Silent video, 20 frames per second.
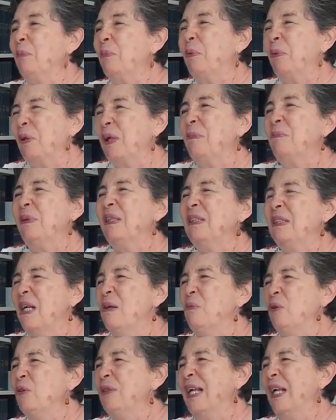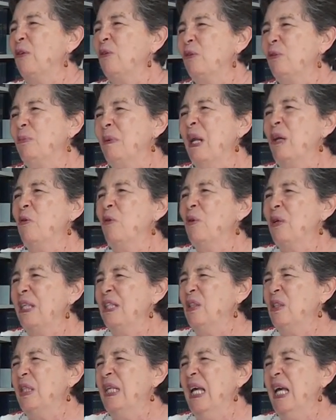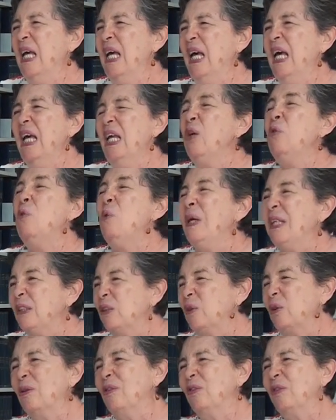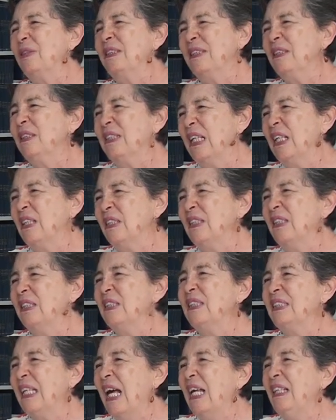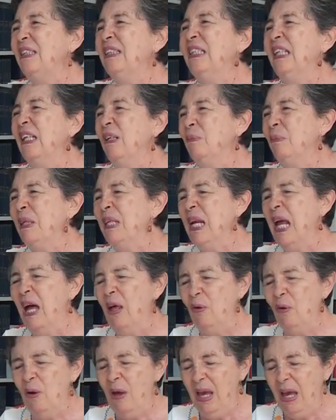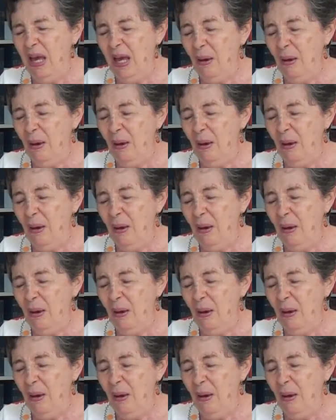porque pensamos que los valores nuestros se, han terminado.